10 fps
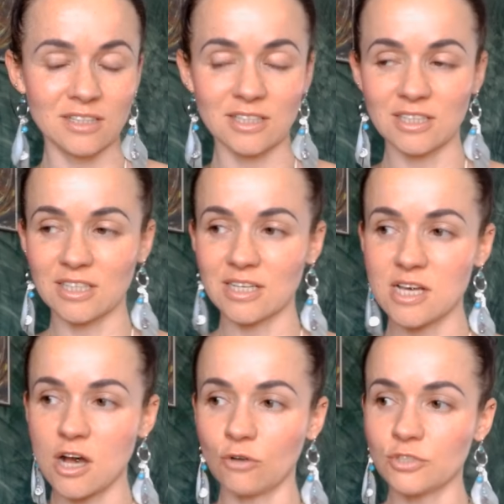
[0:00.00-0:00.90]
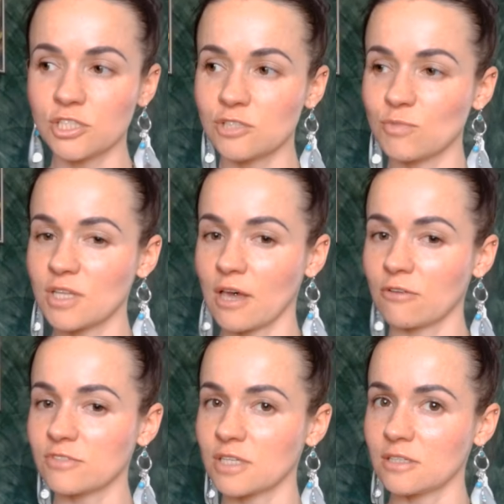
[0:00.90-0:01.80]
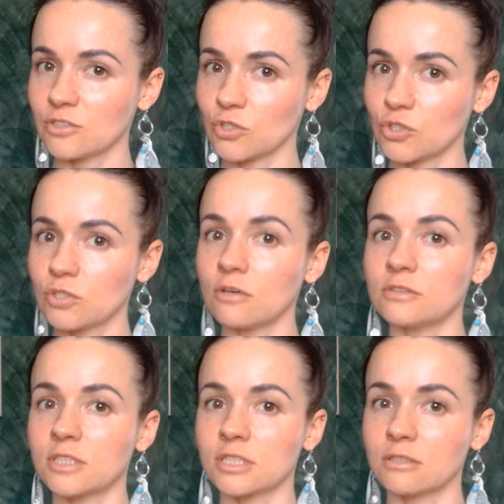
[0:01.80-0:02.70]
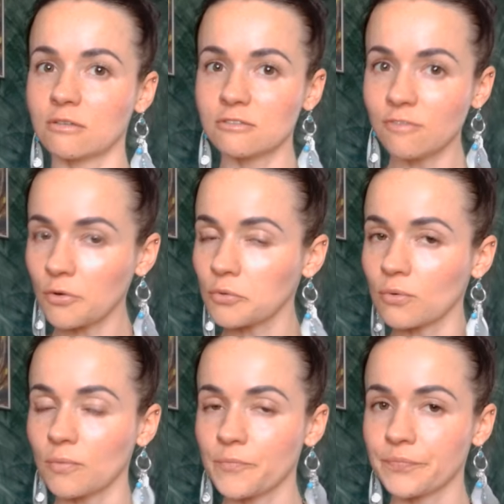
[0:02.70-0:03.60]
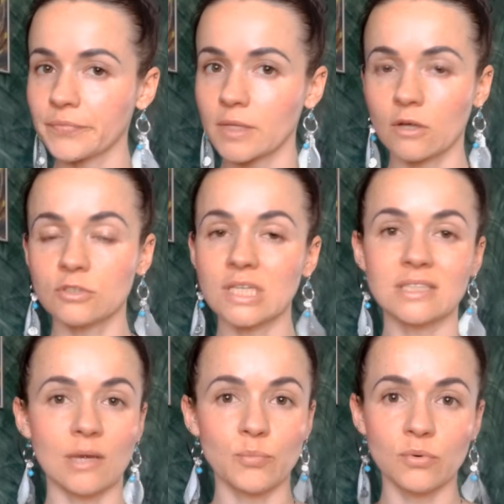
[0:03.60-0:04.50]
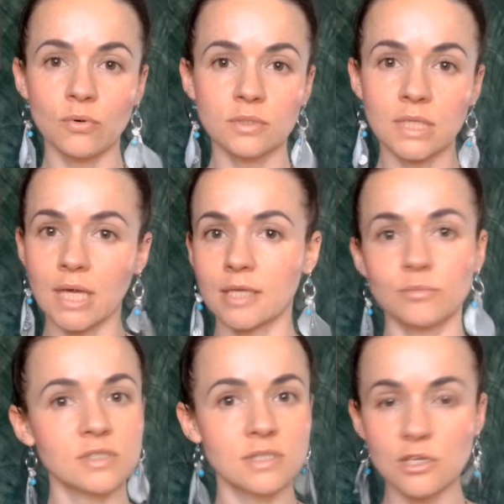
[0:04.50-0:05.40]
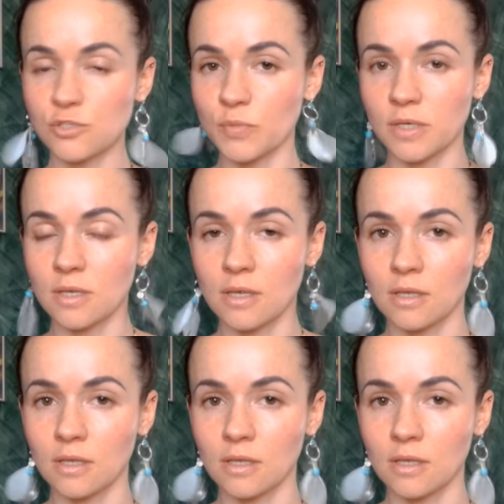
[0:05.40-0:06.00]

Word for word: e, one się zmieniają w zależności od naszego rozwoju, od etapu, na jakim jesteśmy,